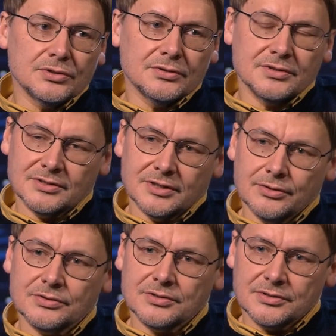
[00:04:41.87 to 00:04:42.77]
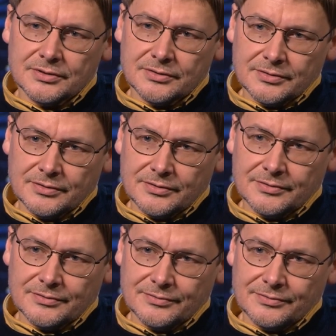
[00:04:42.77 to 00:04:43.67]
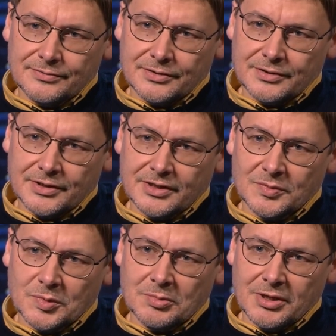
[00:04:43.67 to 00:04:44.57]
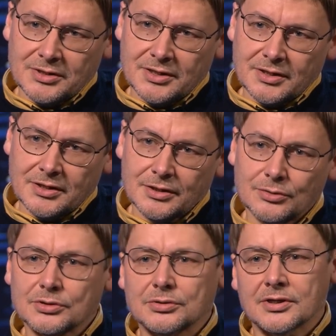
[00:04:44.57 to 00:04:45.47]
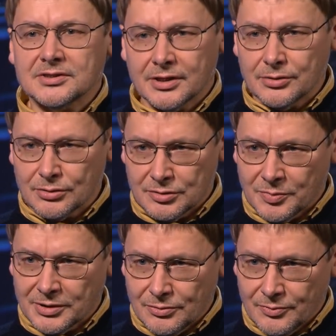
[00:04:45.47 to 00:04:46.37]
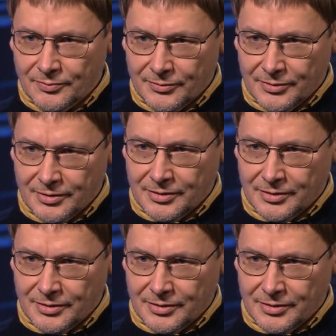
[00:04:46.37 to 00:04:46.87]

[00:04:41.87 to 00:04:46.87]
что создается э, в этой библиотеке, и то, что остается потом